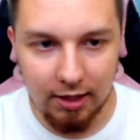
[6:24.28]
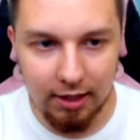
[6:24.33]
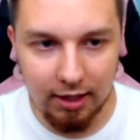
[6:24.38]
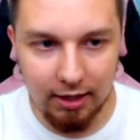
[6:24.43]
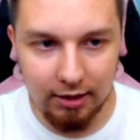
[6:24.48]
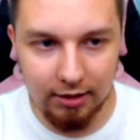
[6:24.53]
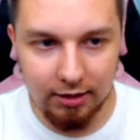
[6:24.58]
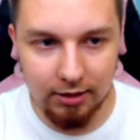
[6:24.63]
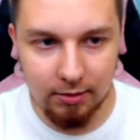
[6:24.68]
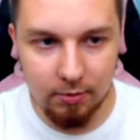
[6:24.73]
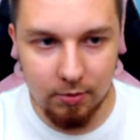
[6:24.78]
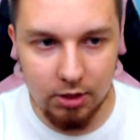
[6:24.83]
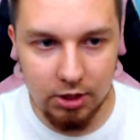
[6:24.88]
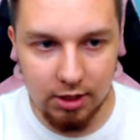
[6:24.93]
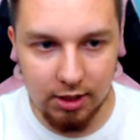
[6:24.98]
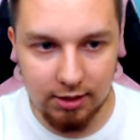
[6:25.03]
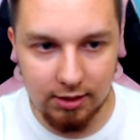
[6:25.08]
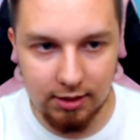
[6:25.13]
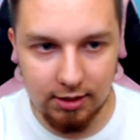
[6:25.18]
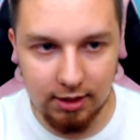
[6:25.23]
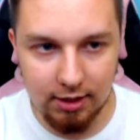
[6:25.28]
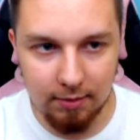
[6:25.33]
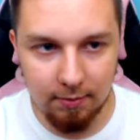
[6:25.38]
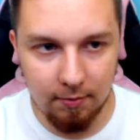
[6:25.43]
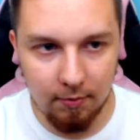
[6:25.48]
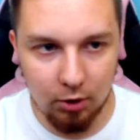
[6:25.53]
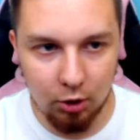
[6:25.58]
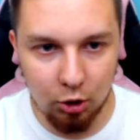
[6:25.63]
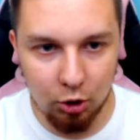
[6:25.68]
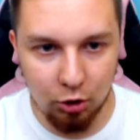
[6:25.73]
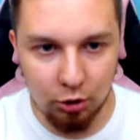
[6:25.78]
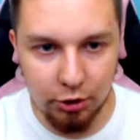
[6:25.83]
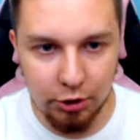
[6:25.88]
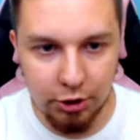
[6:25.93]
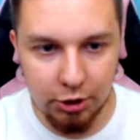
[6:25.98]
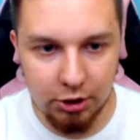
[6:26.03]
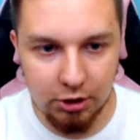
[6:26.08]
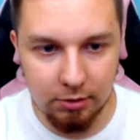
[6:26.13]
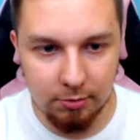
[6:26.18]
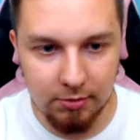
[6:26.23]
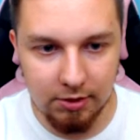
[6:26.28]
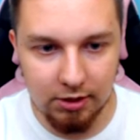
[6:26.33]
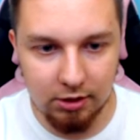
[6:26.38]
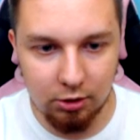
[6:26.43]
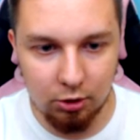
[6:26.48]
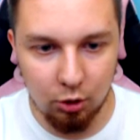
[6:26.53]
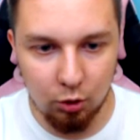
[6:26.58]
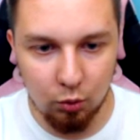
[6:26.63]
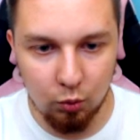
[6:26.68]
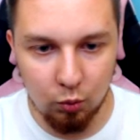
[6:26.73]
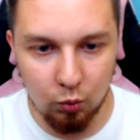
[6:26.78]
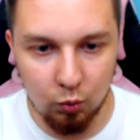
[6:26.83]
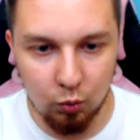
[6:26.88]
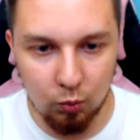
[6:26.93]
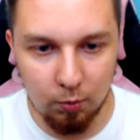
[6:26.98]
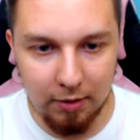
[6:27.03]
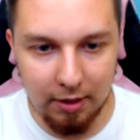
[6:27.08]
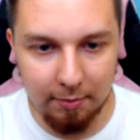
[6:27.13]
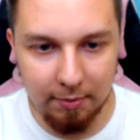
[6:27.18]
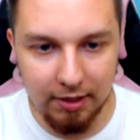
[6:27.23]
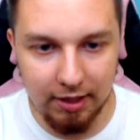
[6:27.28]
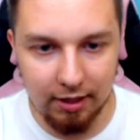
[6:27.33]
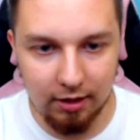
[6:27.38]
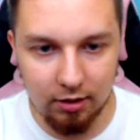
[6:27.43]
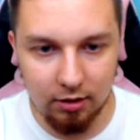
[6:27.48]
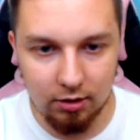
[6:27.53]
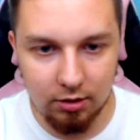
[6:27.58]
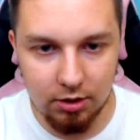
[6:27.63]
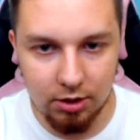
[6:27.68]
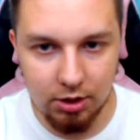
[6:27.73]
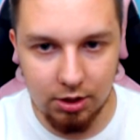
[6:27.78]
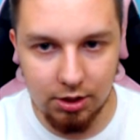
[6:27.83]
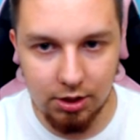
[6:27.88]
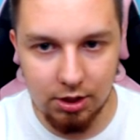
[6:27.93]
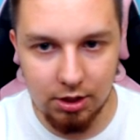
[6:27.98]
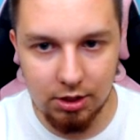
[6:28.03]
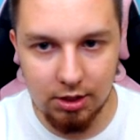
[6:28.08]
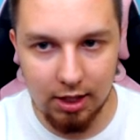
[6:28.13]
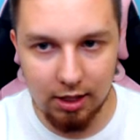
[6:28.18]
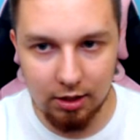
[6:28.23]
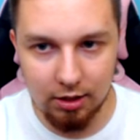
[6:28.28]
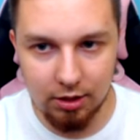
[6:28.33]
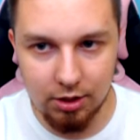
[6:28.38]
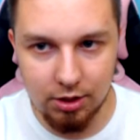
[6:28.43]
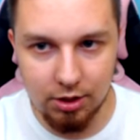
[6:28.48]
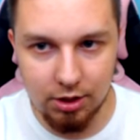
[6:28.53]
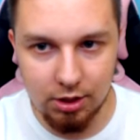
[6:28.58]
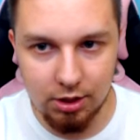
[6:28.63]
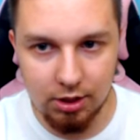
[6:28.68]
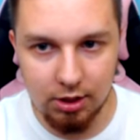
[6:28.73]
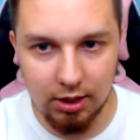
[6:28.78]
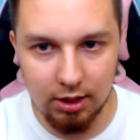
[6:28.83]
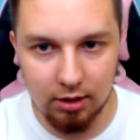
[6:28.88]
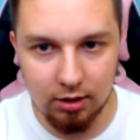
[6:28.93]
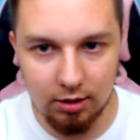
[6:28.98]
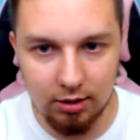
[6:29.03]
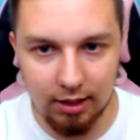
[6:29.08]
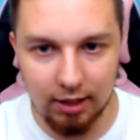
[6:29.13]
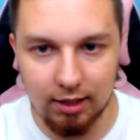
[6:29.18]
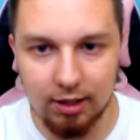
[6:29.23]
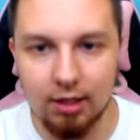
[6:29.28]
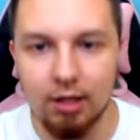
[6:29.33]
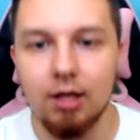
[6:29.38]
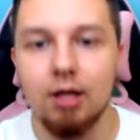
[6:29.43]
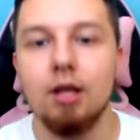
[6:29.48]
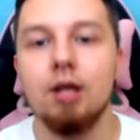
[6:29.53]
a tymczasem kończymy tą mapkę. Czyż tak, czyż nie? Tak.